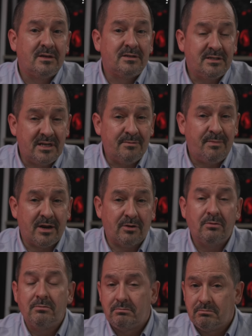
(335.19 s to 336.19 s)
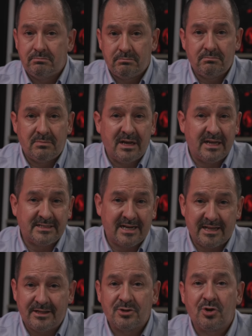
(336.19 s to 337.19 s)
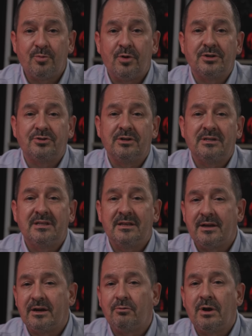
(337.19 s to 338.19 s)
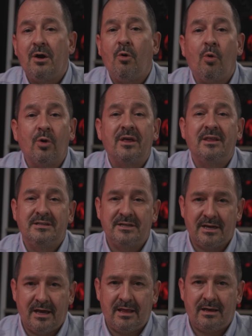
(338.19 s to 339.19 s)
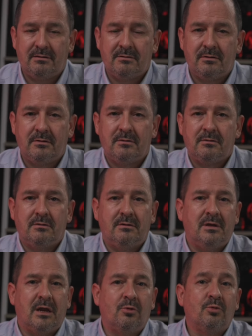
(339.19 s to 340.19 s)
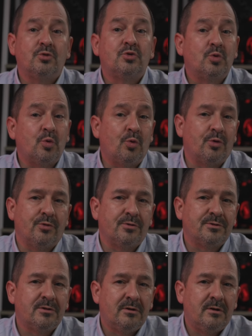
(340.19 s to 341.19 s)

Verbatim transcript: Sin embargo, las grandes corporaciones tendrán una hora de llegada y algunos turnos